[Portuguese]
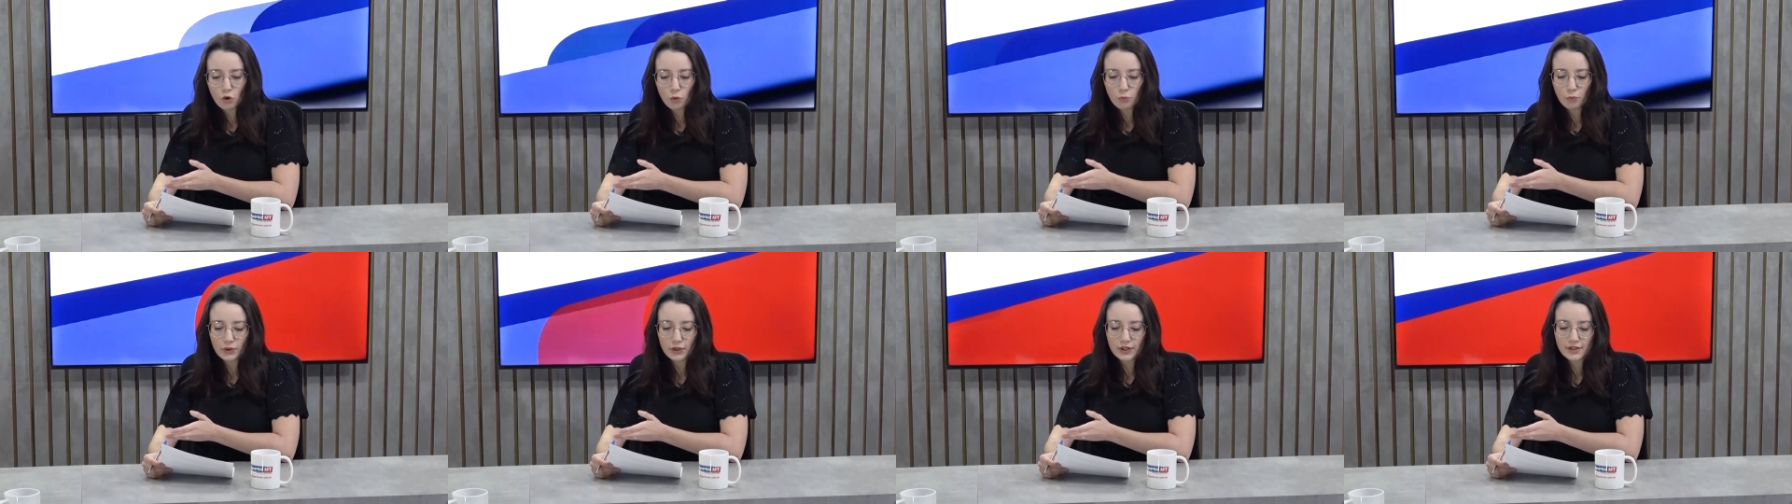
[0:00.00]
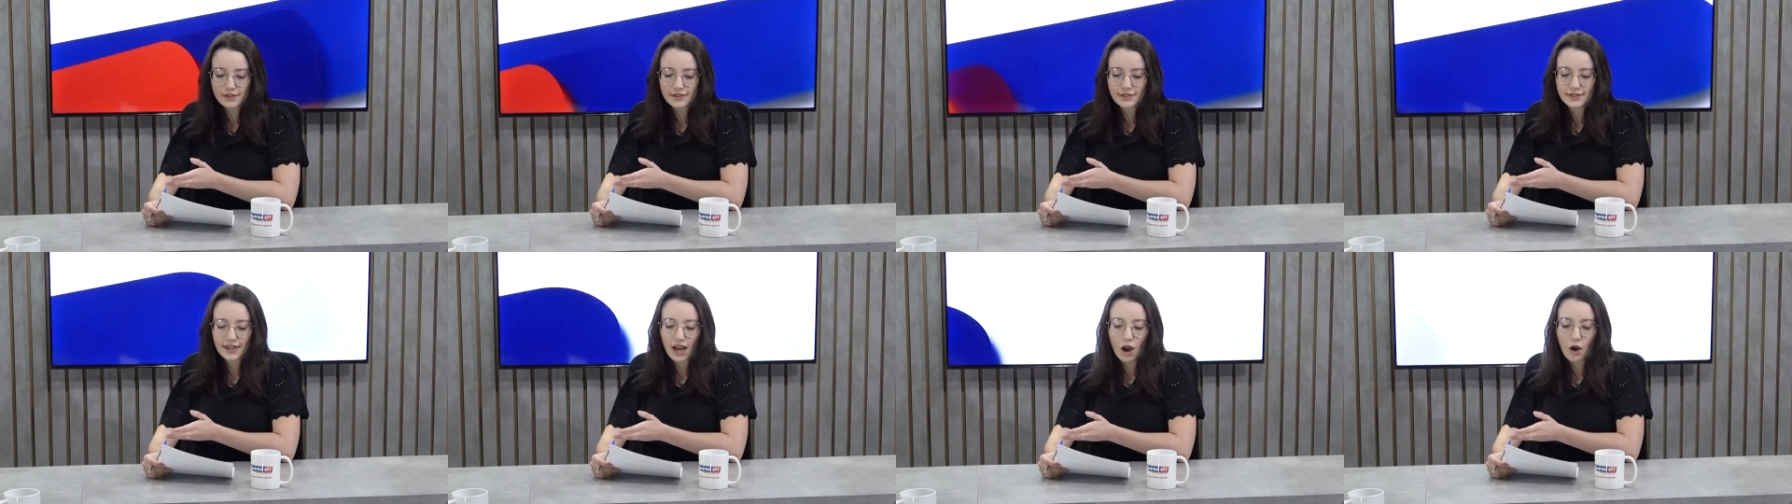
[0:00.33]
o
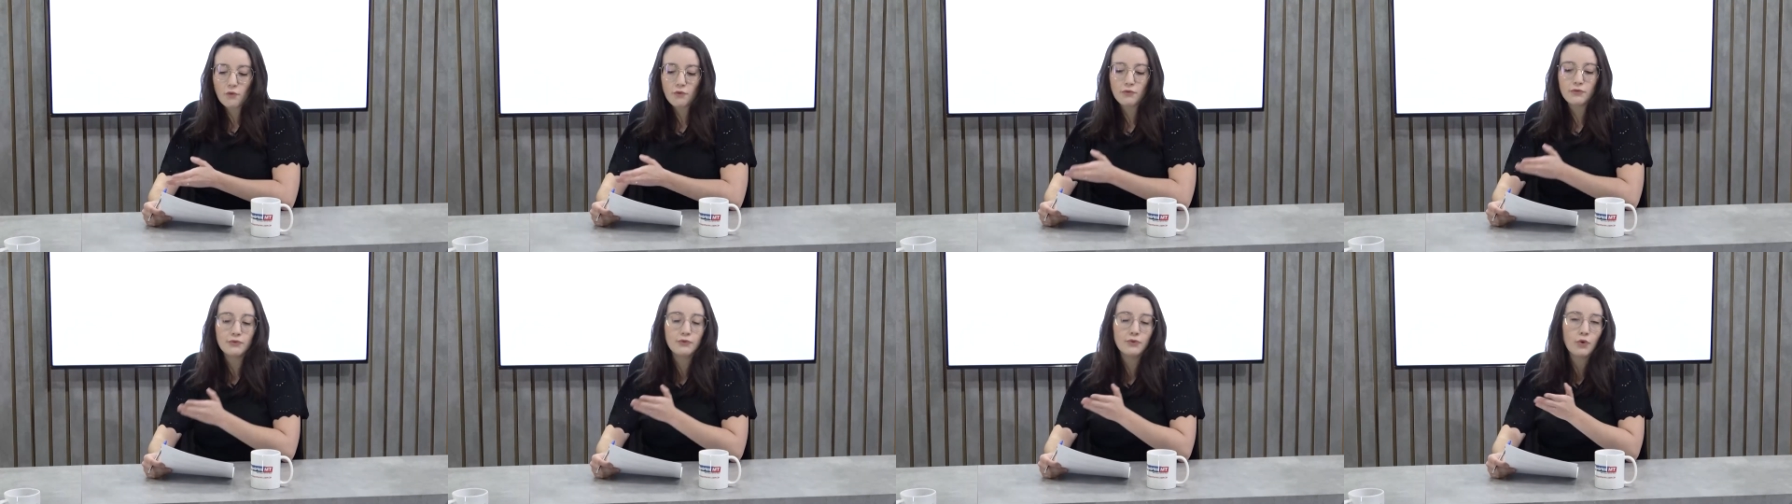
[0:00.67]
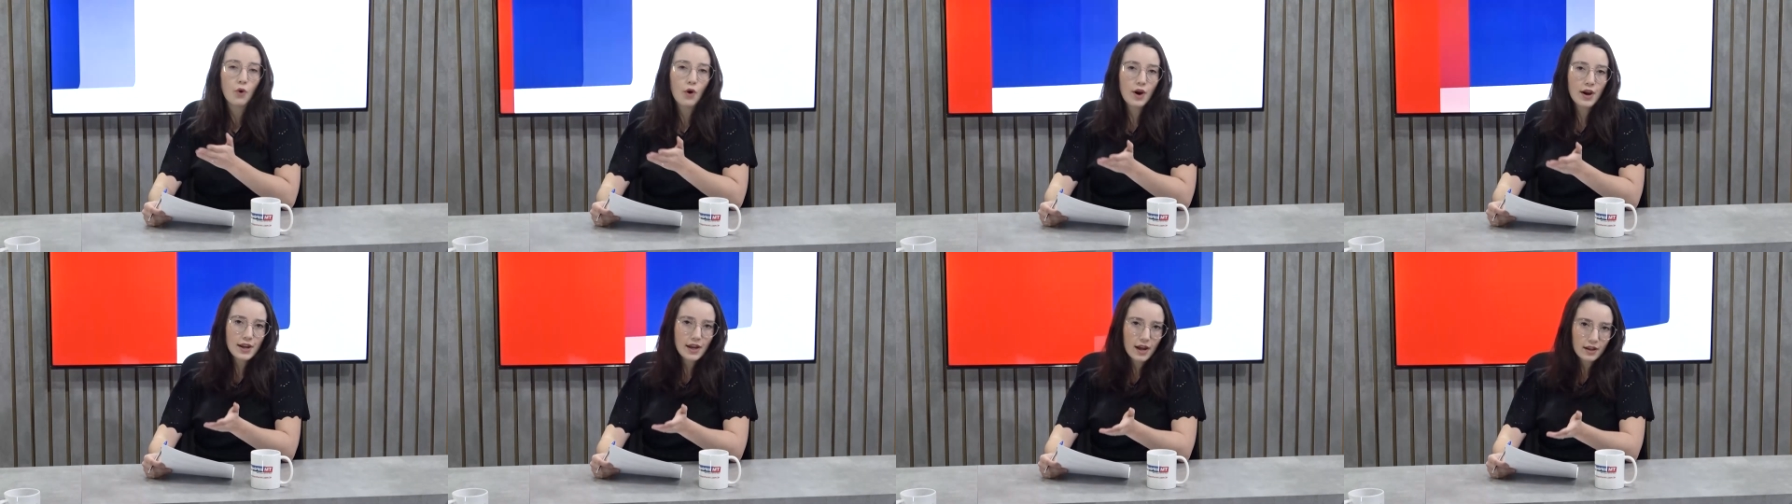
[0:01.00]
policial
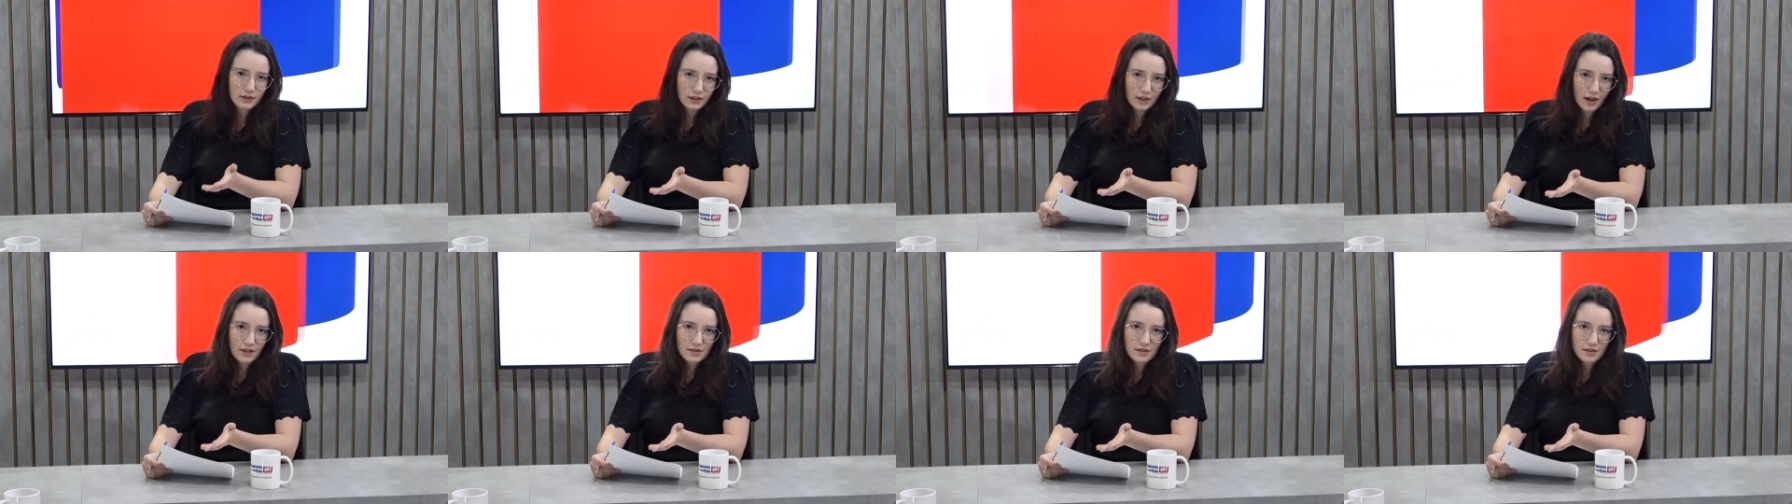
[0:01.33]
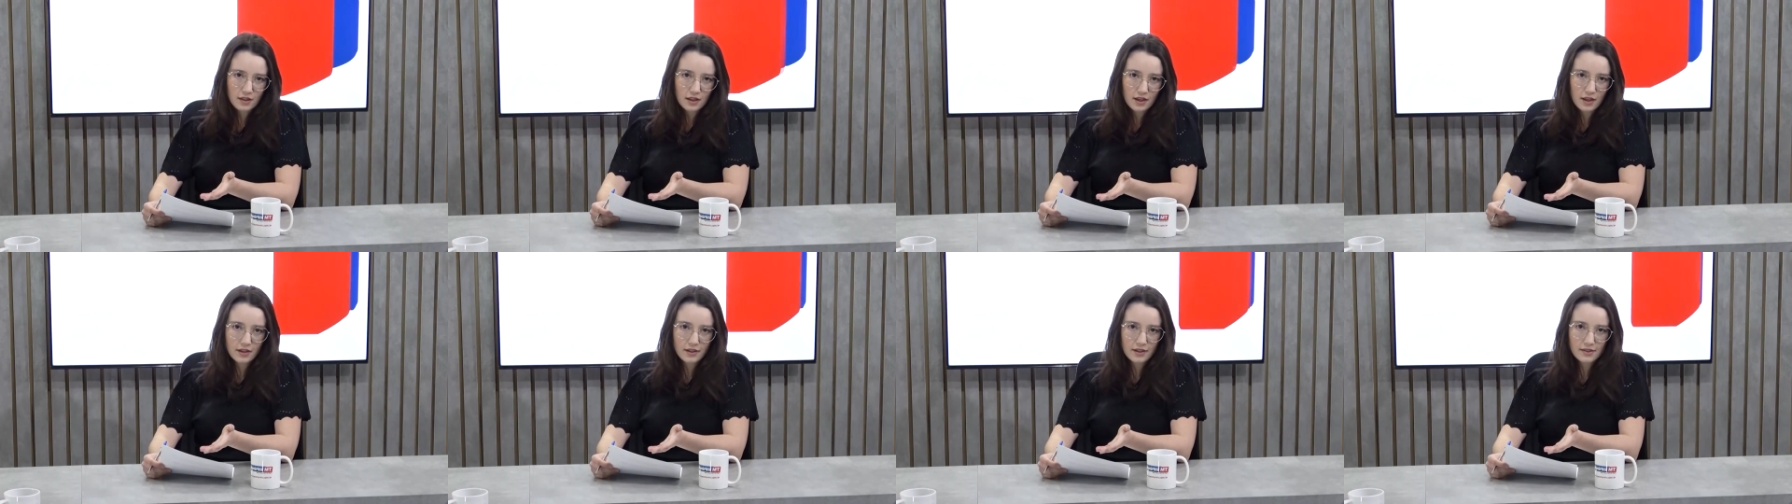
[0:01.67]
foi atrás
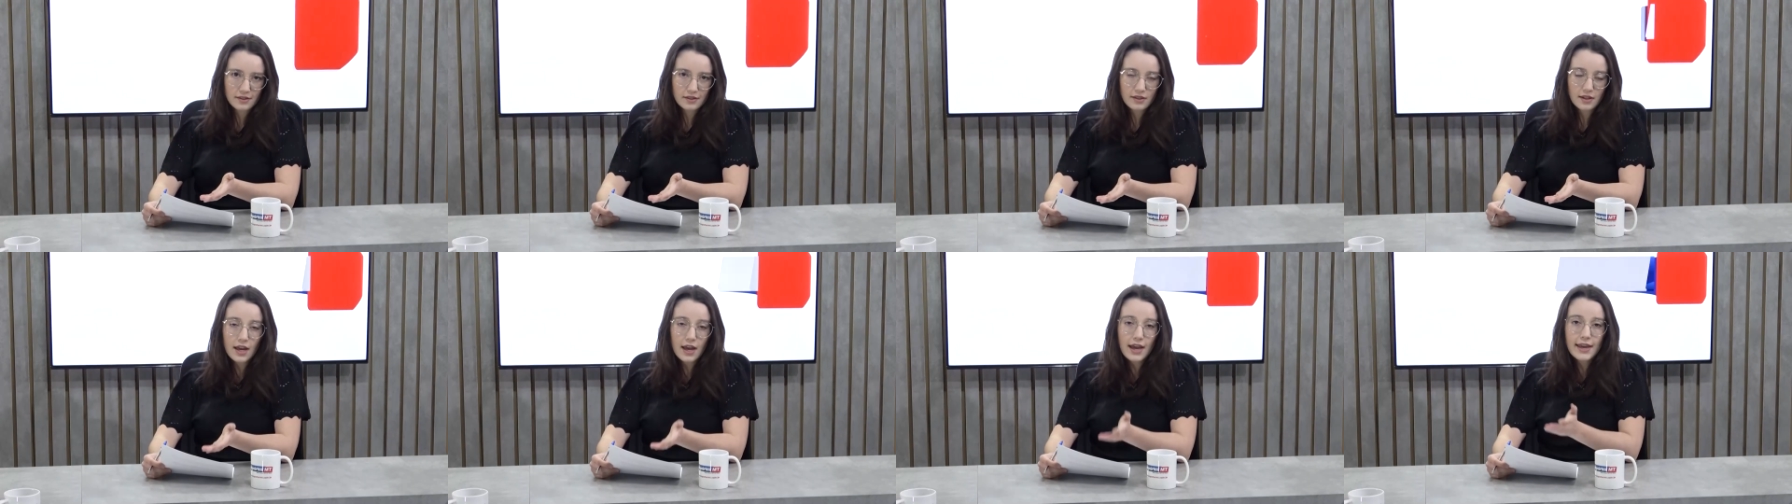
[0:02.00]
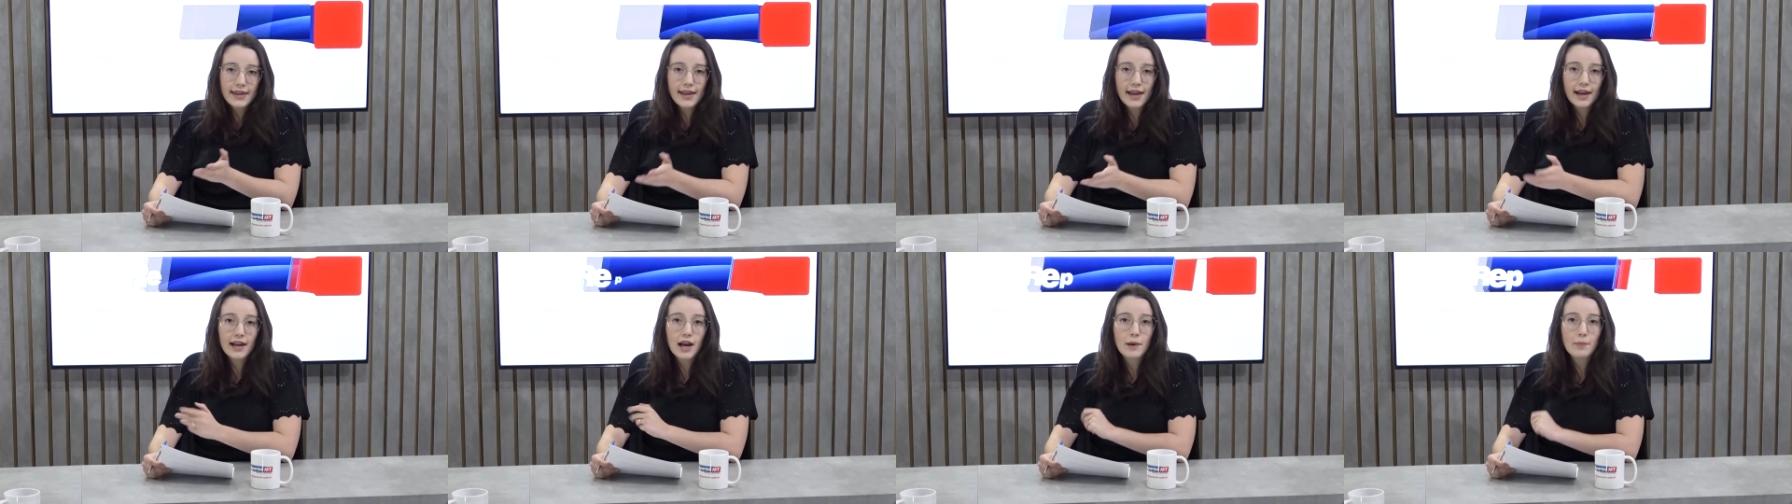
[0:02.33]
deles
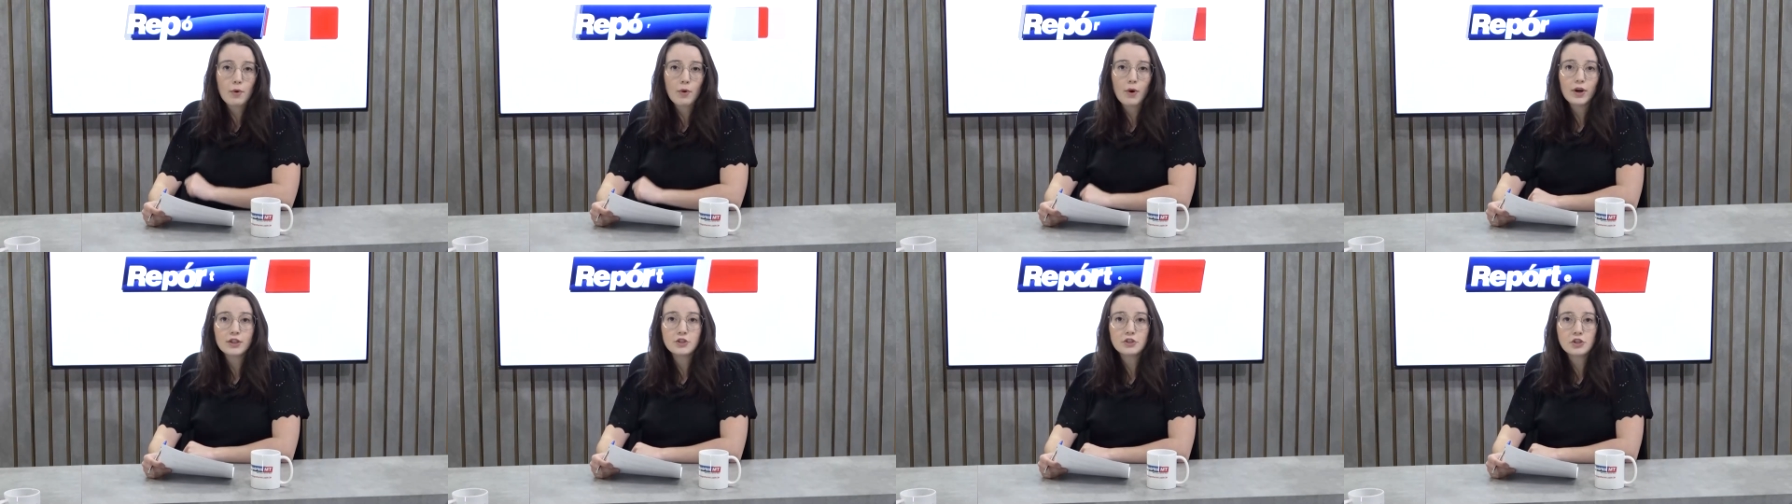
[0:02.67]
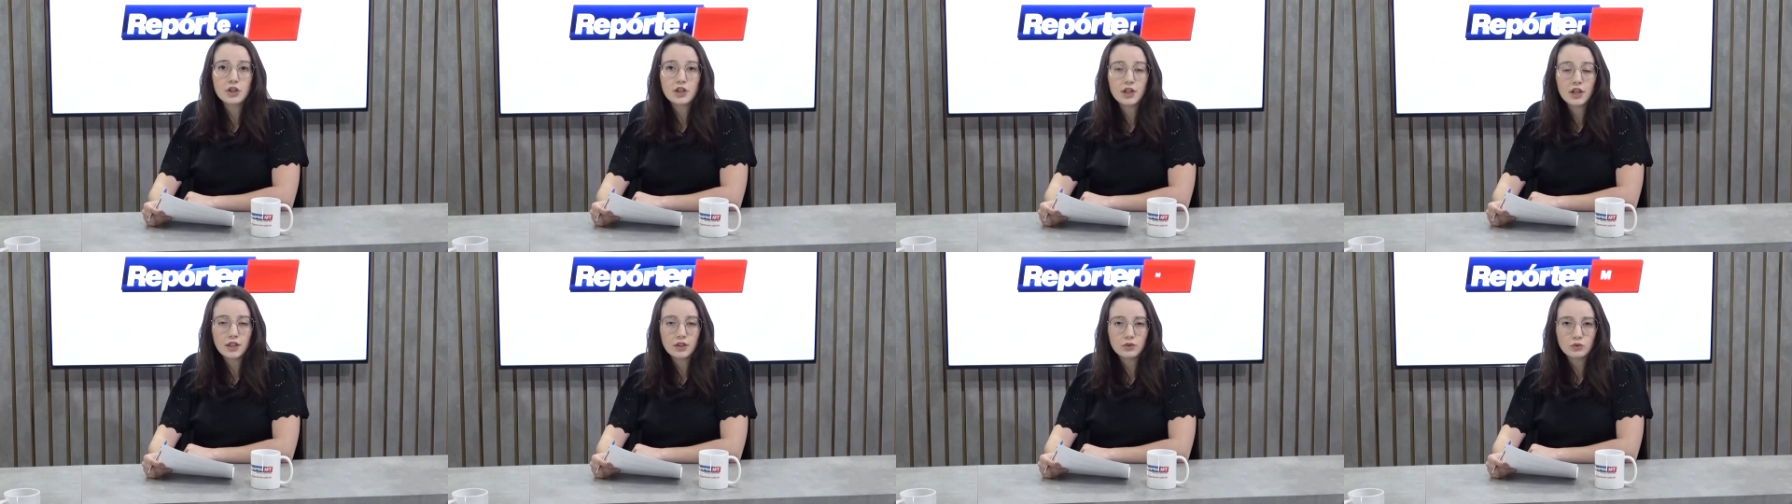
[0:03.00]
e acabou
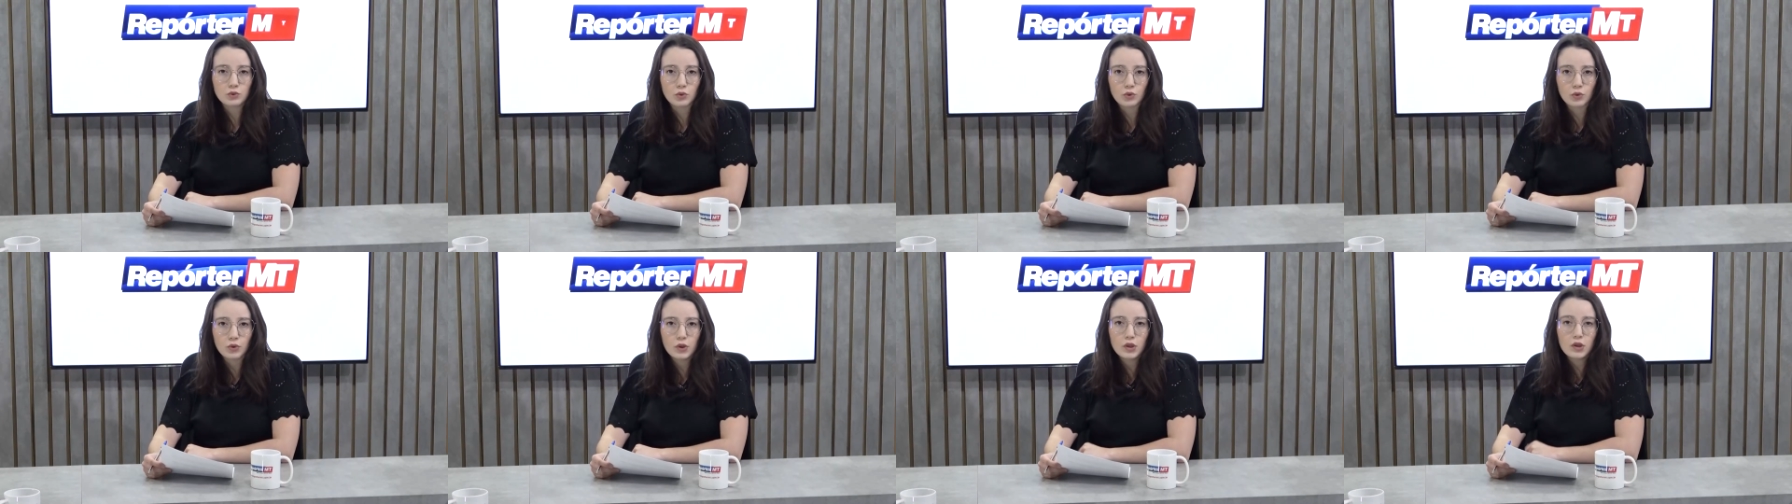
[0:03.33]
atirando.